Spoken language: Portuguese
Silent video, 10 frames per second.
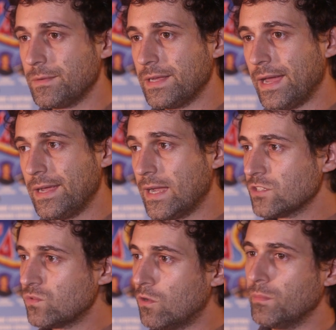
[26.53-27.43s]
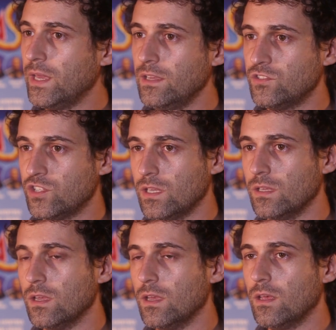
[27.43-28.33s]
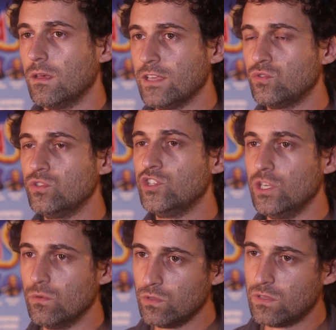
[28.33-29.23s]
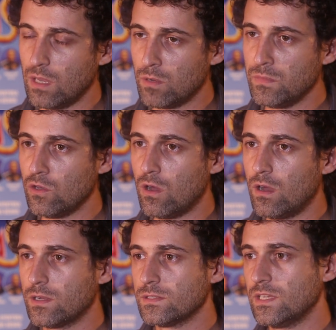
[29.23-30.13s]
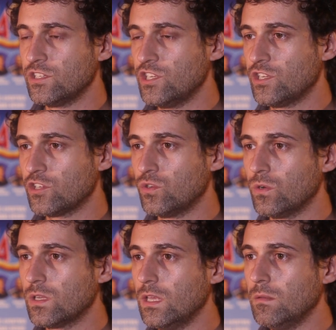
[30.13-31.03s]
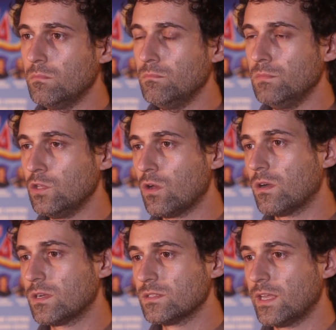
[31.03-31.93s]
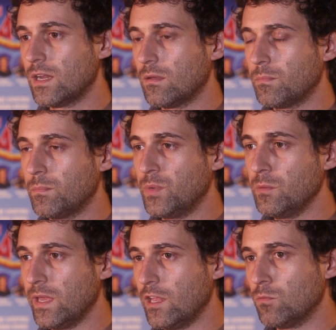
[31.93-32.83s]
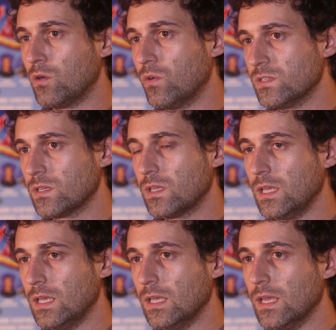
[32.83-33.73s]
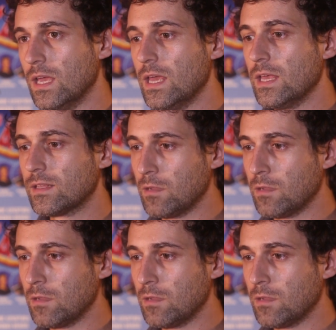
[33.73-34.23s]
Aí, casualmente, surgiu o tema minhocas e a gente achou que minhocas era, primeiro, uma coisa que está